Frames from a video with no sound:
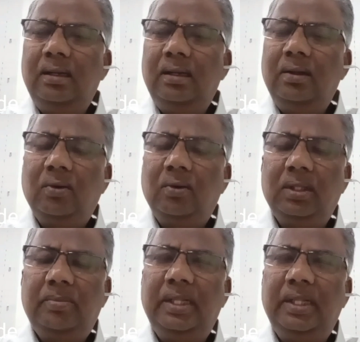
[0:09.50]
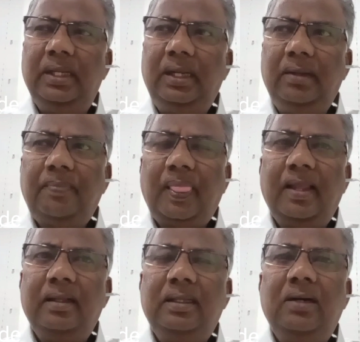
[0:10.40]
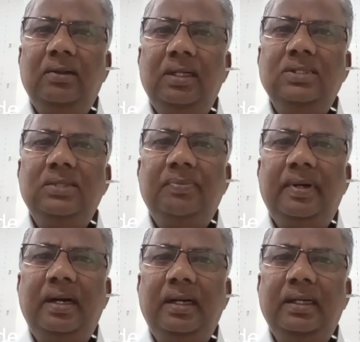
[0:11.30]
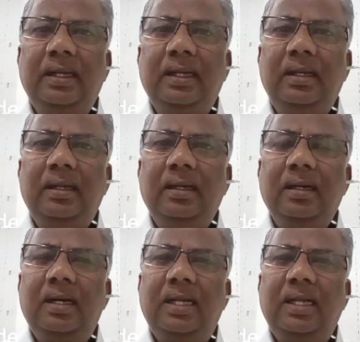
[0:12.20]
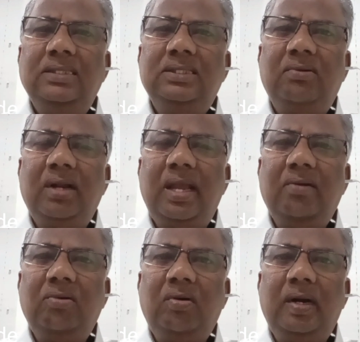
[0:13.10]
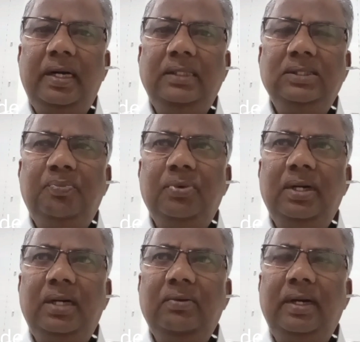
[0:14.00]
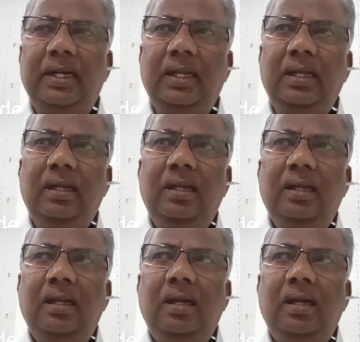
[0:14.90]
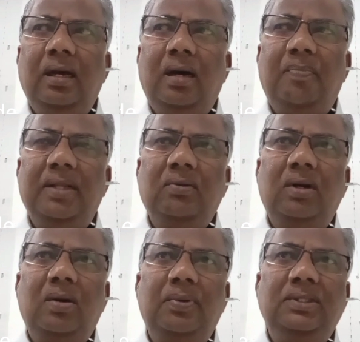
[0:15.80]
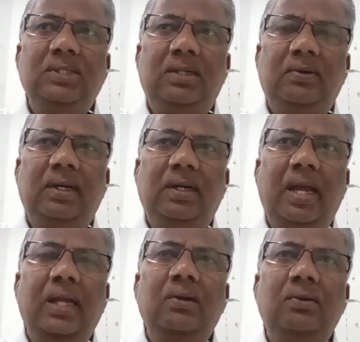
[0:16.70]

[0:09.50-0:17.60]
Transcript: కొంతమంది తెలుగుదేశం పార్టీ క్రైస్తవ నాయకులు అని చెప్పుకునేటువంటి పదవులు అనుభవించినటువంటి నాయకులు